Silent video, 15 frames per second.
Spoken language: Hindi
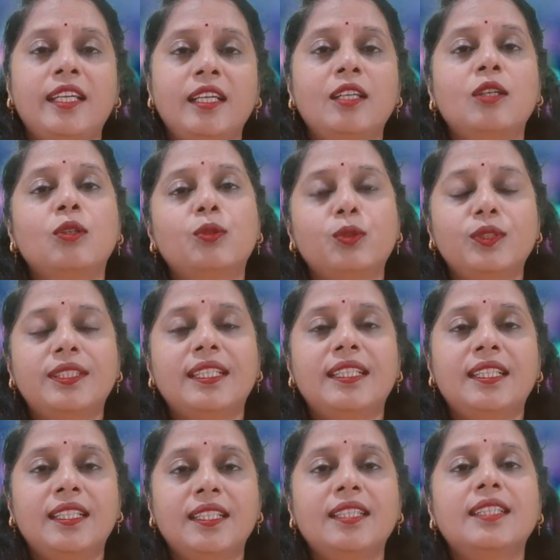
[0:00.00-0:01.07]
है उसे
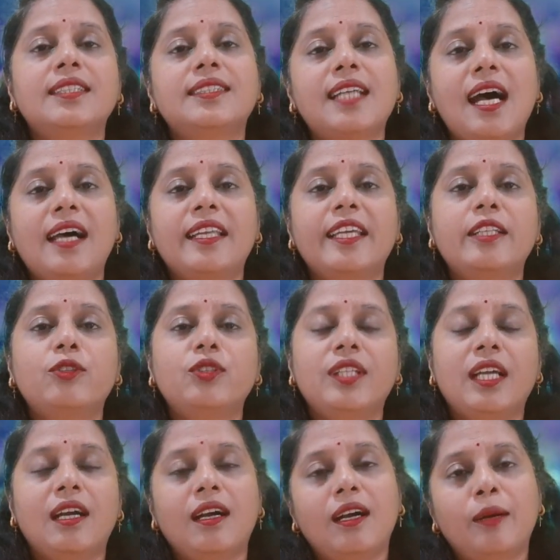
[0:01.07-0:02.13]
सारी
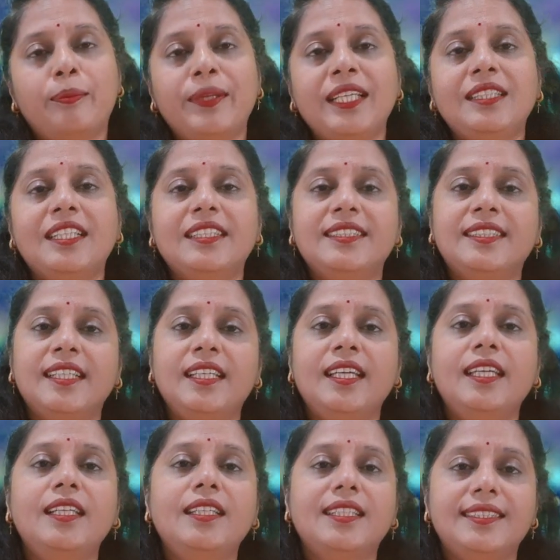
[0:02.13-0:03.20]
दुनिया अपने जैसे
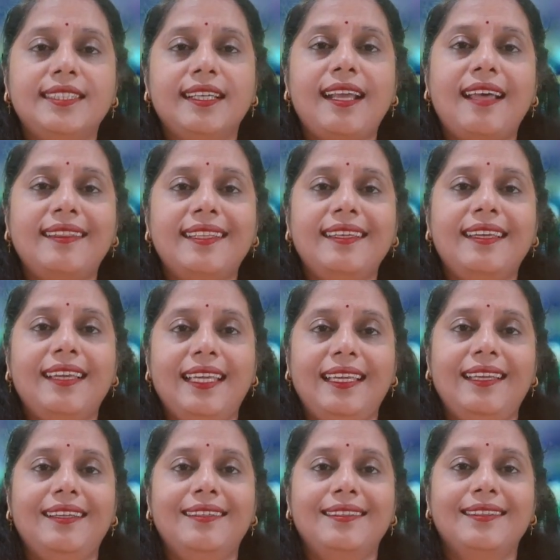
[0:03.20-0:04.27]
ही नज़र आती है
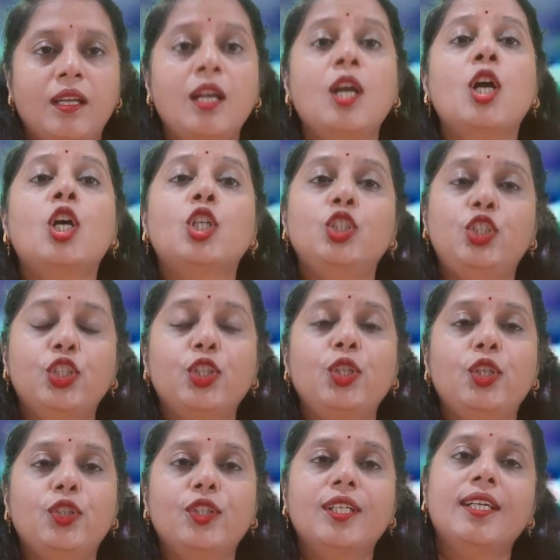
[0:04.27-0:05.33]
जो
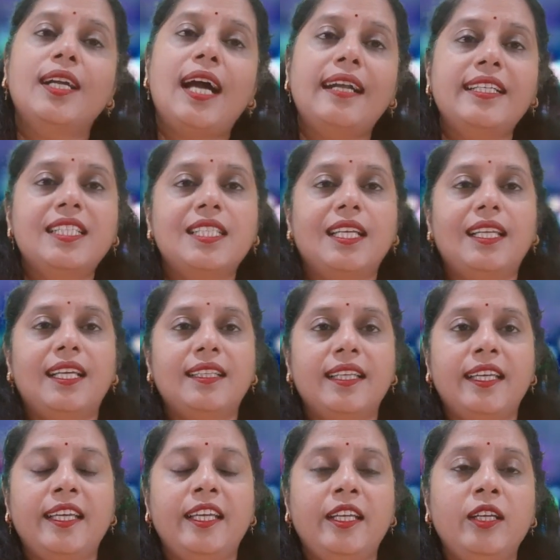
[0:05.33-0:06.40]
लोग गाड़ी
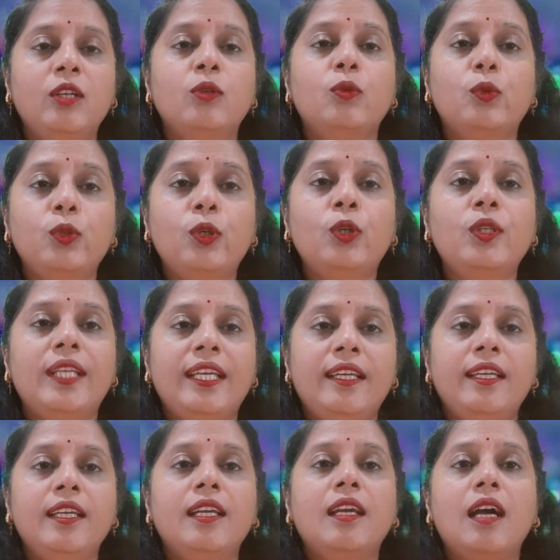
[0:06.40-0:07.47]
चलाते हैं
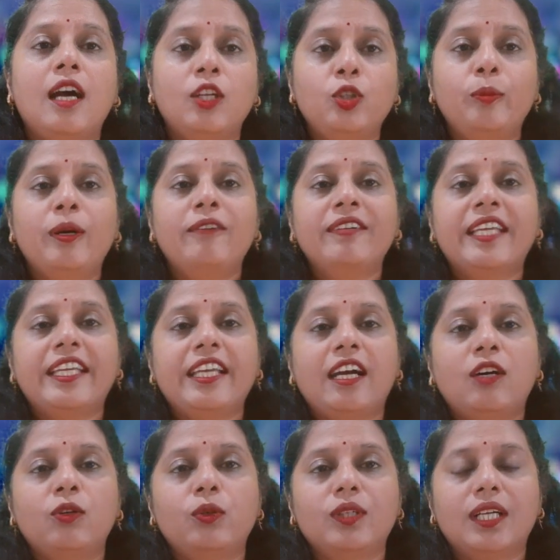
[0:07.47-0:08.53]
उन्होंने अनुभव किया
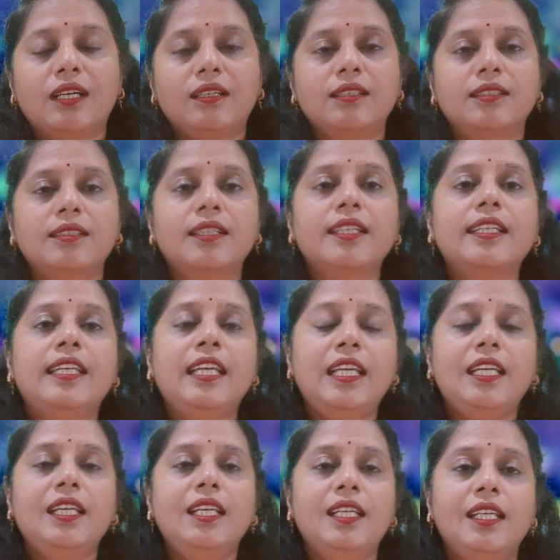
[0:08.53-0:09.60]
होगा कि
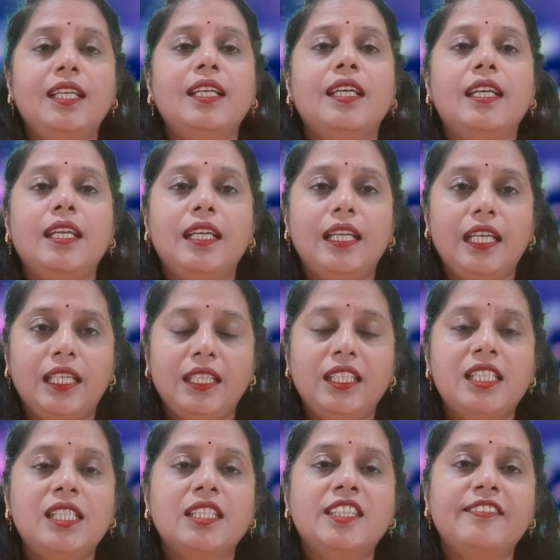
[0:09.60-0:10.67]

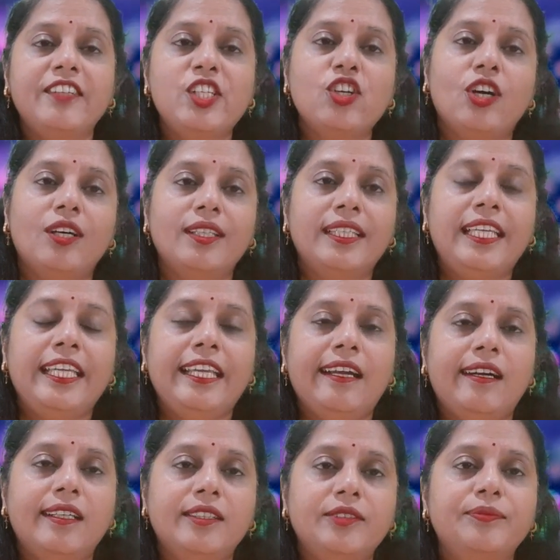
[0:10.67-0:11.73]
इग्निशन स्विच ऑन
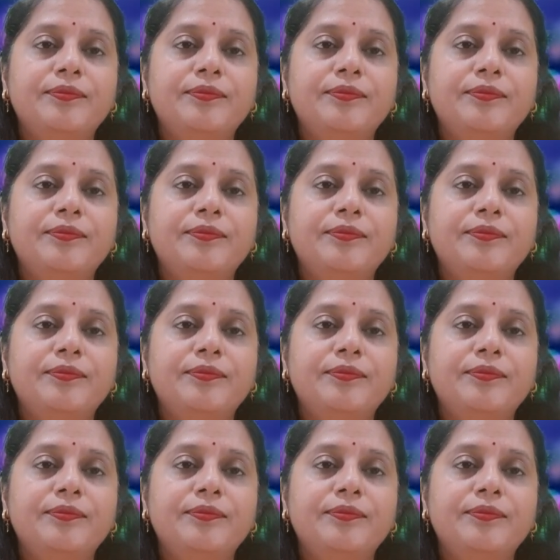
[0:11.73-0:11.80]
किया